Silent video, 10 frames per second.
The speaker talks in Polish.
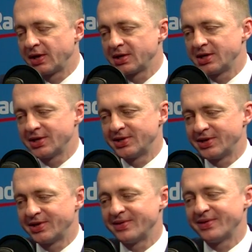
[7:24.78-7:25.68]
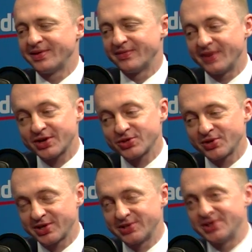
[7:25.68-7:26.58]
kiedy warto,
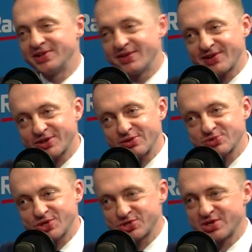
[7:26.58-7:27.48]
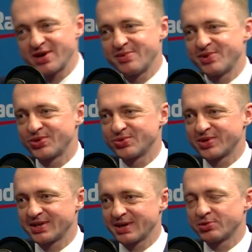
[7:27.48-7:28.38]
a kiedy nie warto przejść na
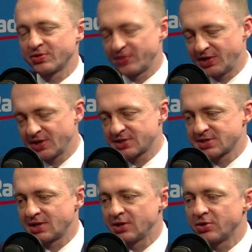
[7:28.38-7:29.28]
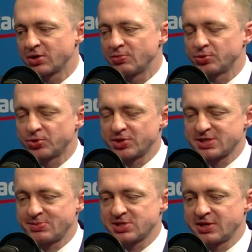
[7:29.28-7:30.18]
emeryturę, tak, bo to wynika z algorytmu, który jest
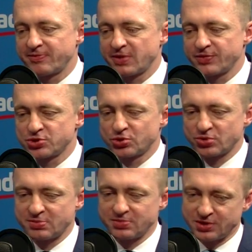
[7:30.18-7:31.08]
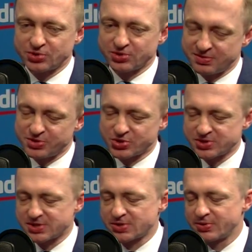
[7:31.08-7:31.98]
zapisany w prawie, że niektóre, niektóre
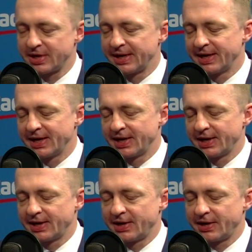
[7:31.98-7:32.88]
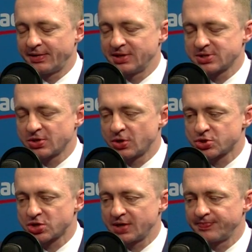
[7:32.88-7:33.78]
miesiące są a, nieco
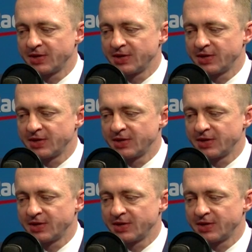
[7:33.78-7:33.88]
gorsze.